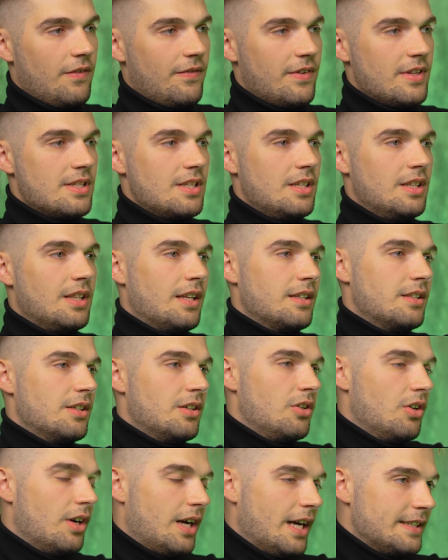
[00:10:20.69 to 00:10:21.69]
więc i na
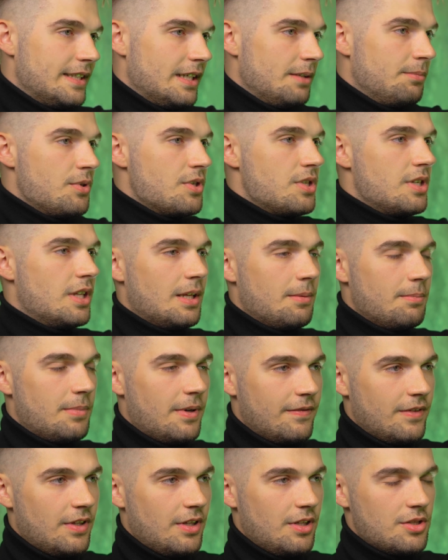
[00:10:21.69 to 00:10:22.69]
tych lokatach można tam
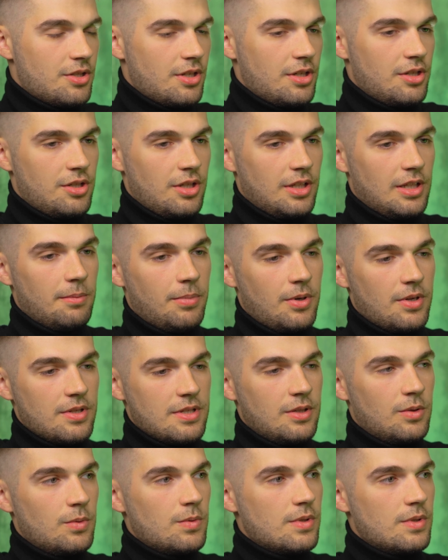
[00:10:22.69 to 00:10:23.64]
pewnie 6-7%